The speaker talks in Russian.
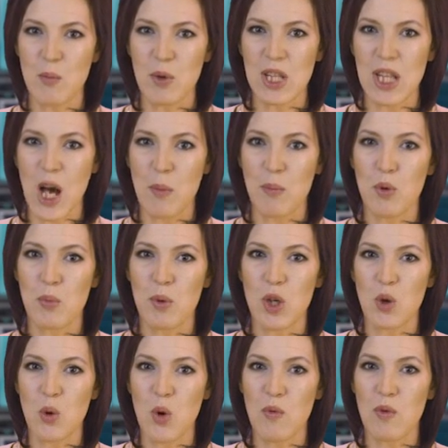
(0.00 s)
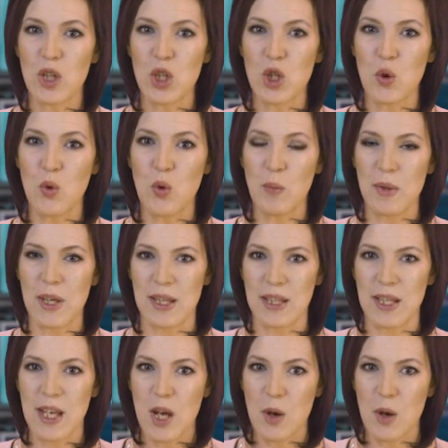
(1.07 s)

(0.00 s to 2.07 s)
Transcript: был опубликован документ